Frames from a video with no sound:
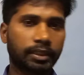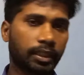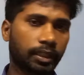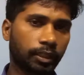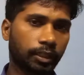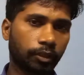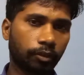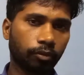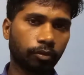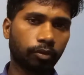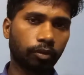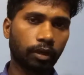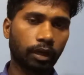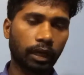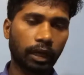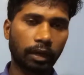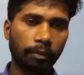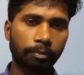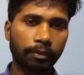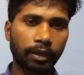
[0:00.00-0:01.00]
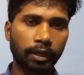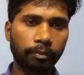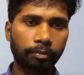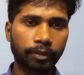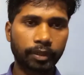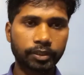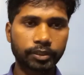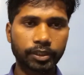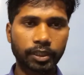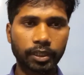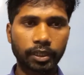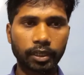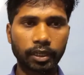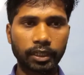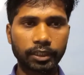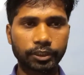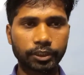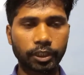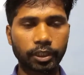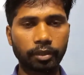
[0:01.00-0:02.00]
साथियों आपका अपना
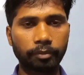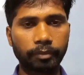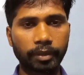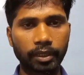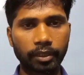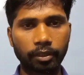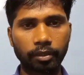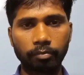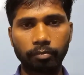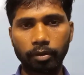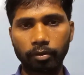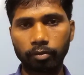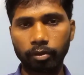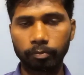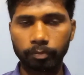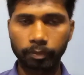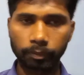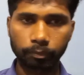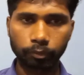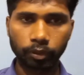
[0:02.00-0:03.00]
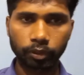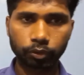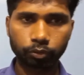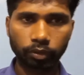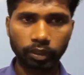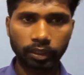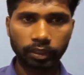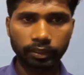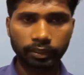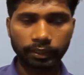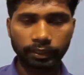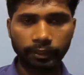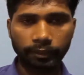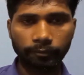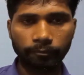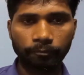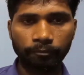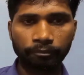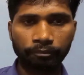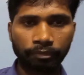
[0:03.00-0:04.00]
चैनल स्टडी मैथ नंबर वन पर पुनः स्वागत है
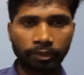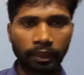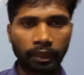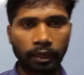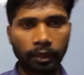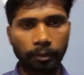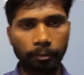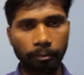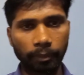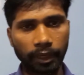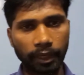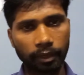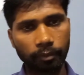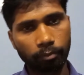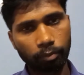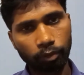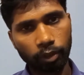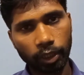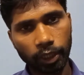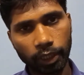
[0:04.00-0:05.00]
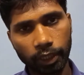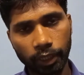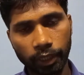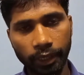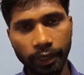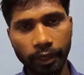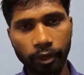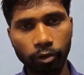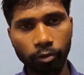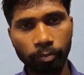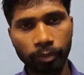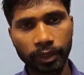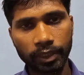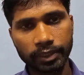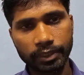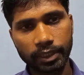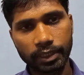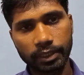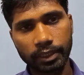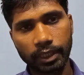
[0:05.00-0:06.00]
मैं एक पुनः एक नए टॉपिक
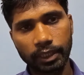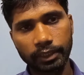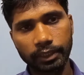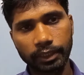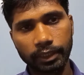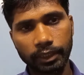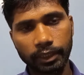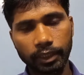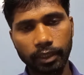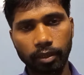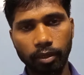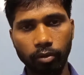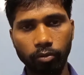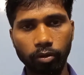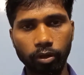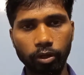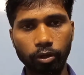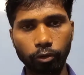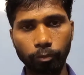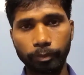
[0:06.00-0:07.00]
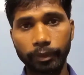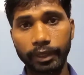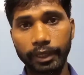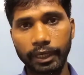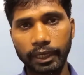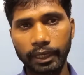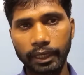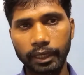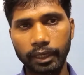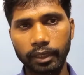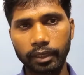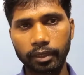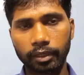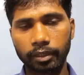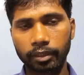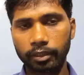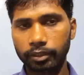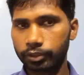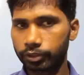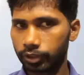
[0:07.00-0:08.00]
के साथ हाजिर हैं और वह टॉपिक क्या है
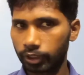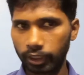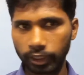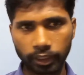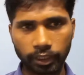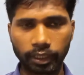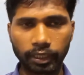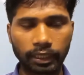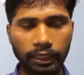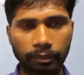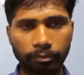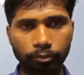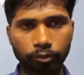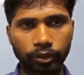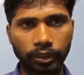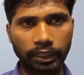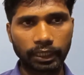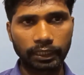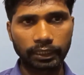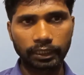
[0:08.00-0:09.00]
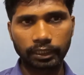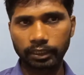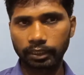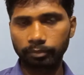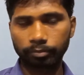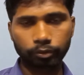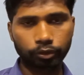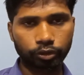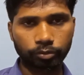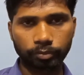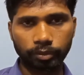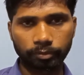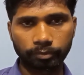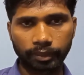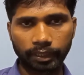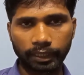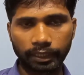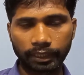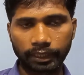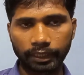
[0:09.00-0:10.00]
चलिए करके आपको दिखाते हैं तो आपको समझ
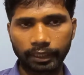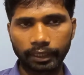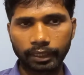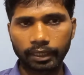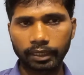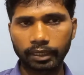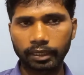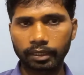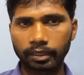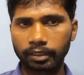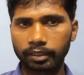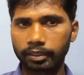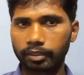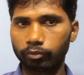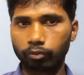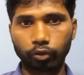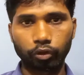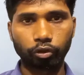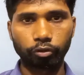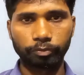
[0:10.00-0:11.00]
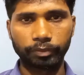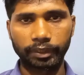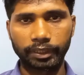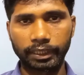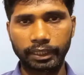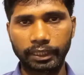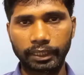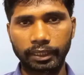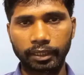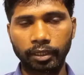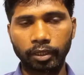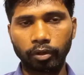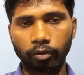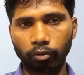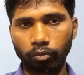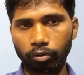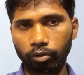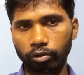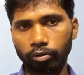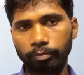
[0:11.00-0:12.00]
में आया जाएगा कि वो टॉपिक क्या
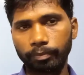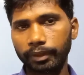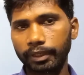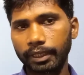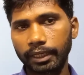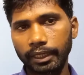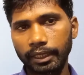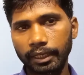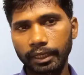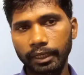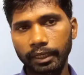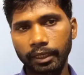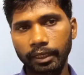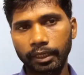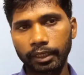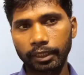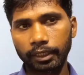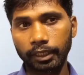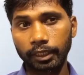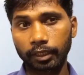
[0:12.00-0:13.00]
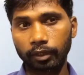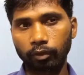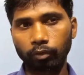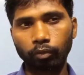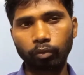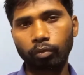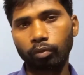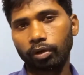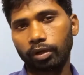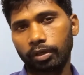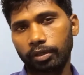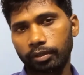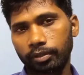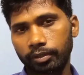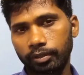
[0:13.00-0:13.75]
है वो टॉपिक है कि कोण